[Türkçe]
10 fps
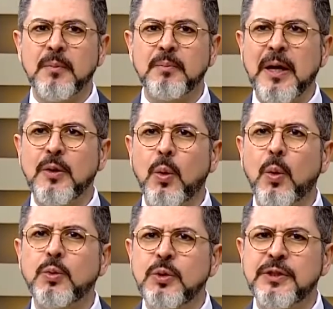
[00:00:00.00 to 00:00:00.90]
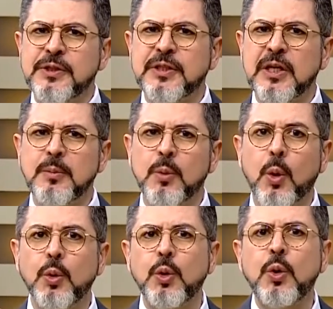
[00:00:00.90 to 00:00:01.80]
ben onu isterim
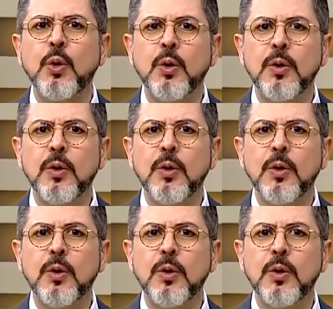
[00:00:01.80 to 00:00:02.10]
onu